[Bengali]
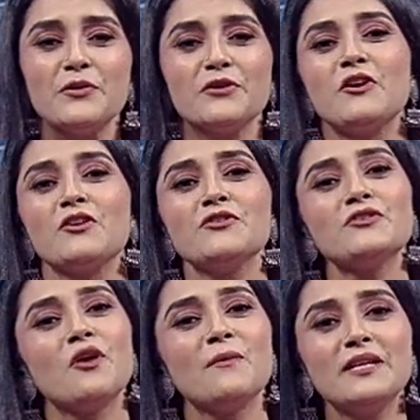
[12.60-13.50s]
প্রিয় দর্শক
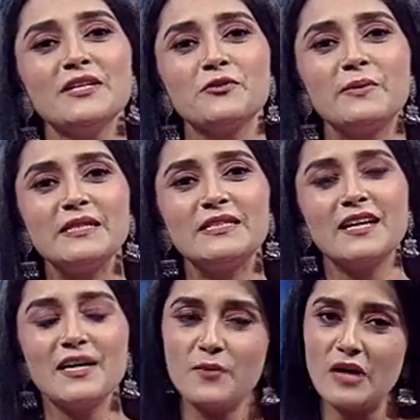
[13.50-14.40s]
সবাইকে শুভেচ্ছা
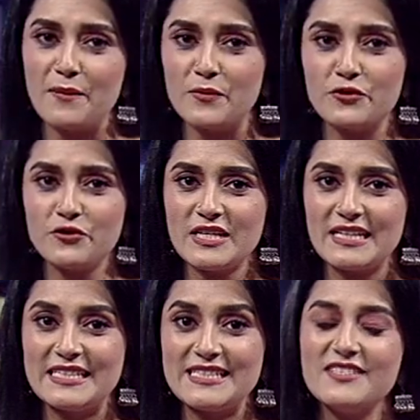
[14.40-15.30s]
এবং আমন্ত্রণ
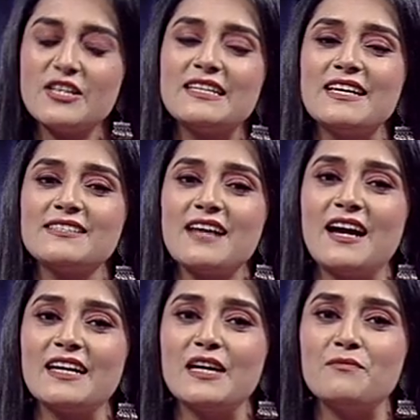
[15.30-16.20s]
জানাচ্ছি জেড এস
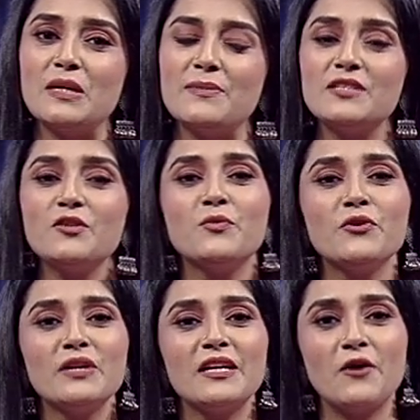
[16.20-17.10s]
আর এম নিবেদিত
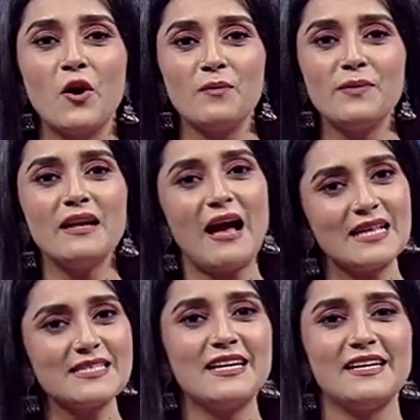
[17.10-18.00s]
বুননের গল্পের
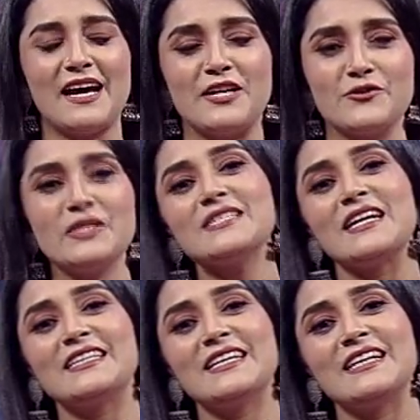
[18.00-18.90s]
আজকের এই আয়োজনে
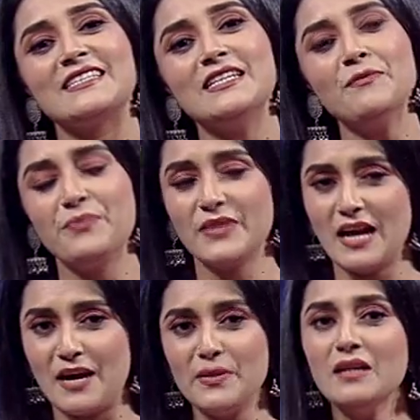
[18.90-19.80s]
সাথে আছি
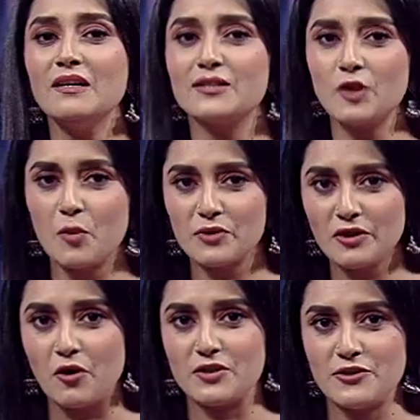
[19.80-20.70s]
আমি স্থপতি
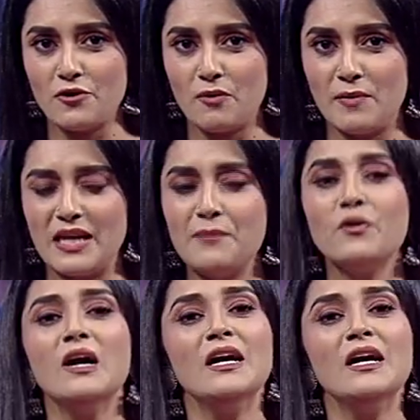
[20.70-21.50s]
অর্চি রহমান এবং